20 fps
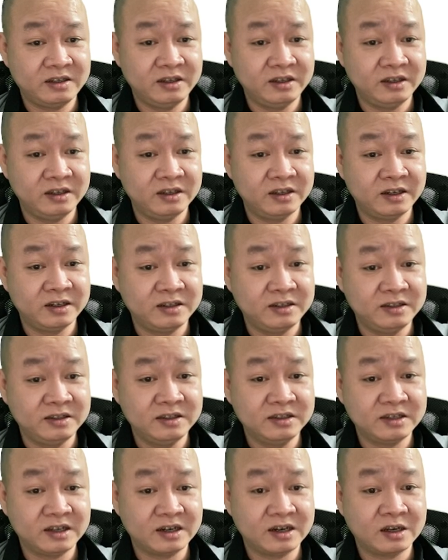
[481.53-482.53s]
thì gần
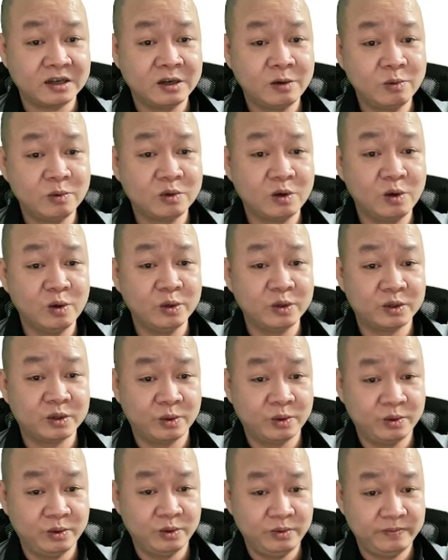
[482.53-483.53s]
như rằng là không có hồi
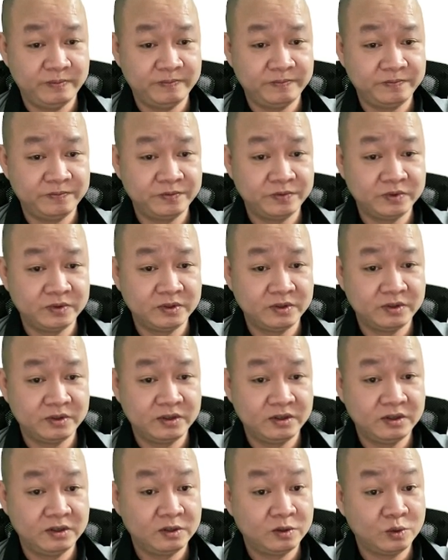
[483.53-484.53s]
tố.
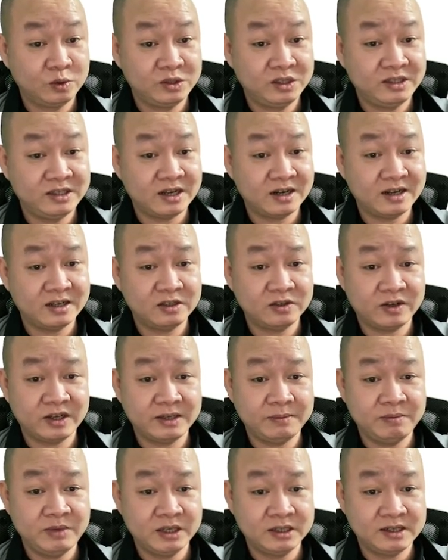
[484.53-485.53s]
Tôi xin nhắc lại cho
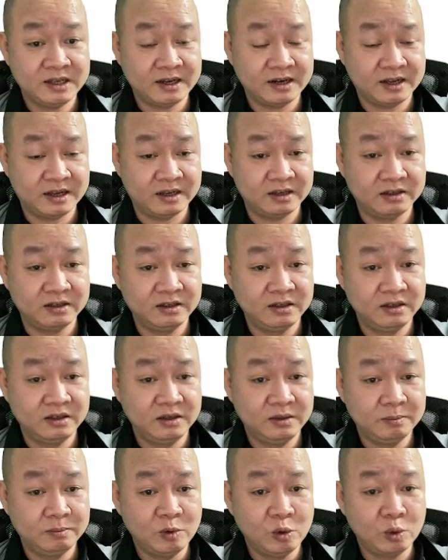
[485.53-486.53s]
anh biết rằng là
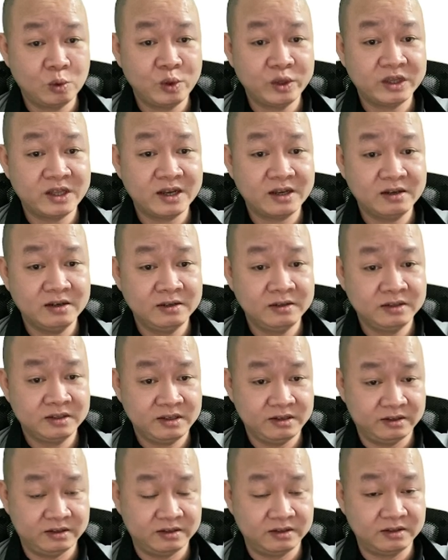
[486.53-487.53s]
Bộ Quy tắc ứng
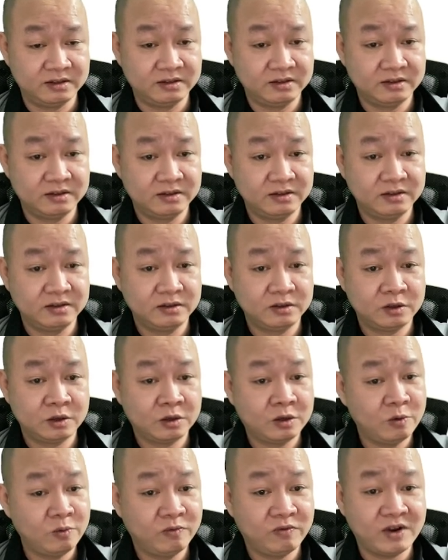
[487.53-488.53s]
xử nó
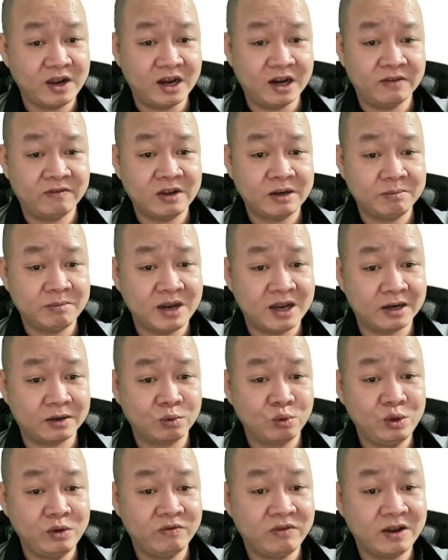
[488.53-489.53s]
không phải là văn bản
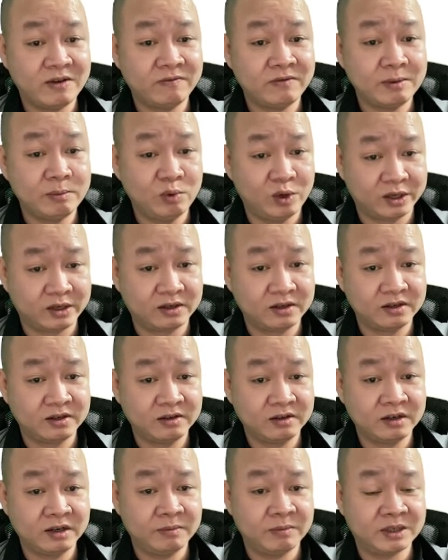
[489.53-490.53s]
quy phạm pháp luật
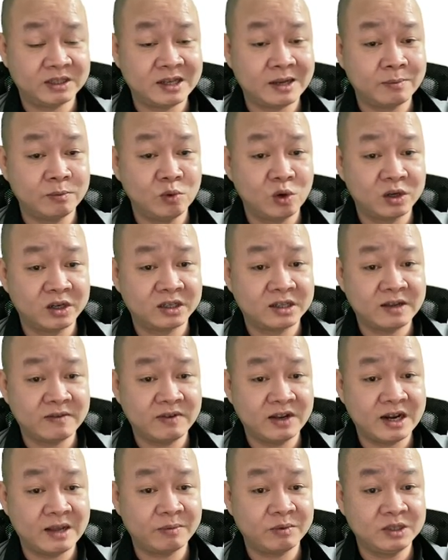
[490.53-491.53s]
để mà ràng buộc người ta
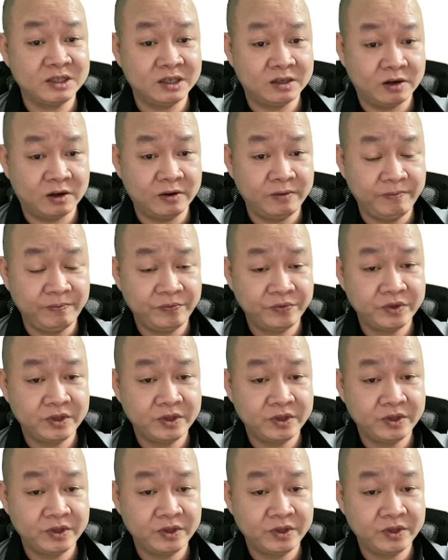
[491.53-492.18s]
phải làm cái gì đó,